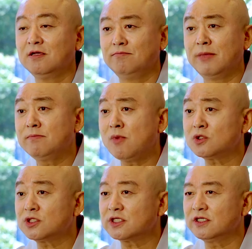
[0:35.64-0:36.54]

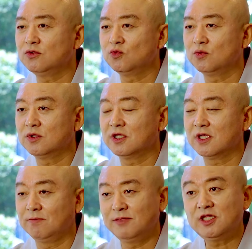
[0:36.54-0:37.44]
맹목적인
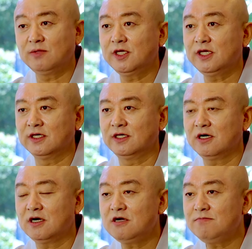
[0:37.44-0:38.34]
믿음이
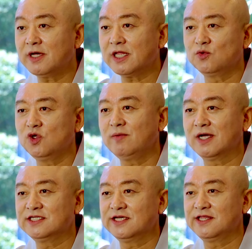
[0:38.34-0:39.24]
얼마나
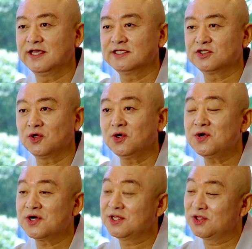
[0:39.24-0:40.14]
위험한지에 대해서도
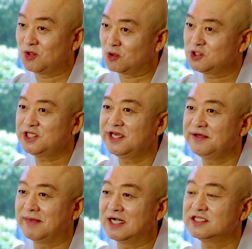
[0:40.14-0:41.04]
동시에
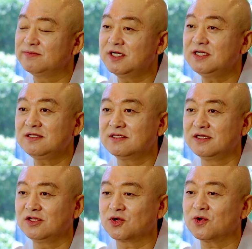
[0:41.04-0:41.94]
말씀을
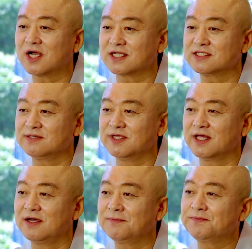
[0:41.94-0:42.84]
드리도록
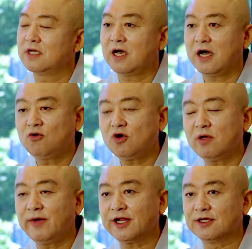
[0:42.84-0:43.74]
하겠습니다. 앙골라
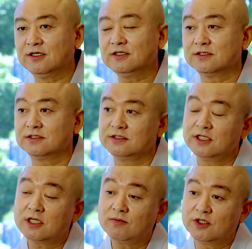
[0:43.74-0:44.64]
마라는
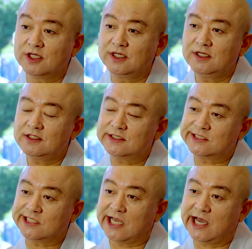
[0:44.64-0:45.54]
여러분들이
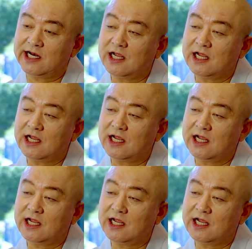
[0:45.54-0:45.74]
잘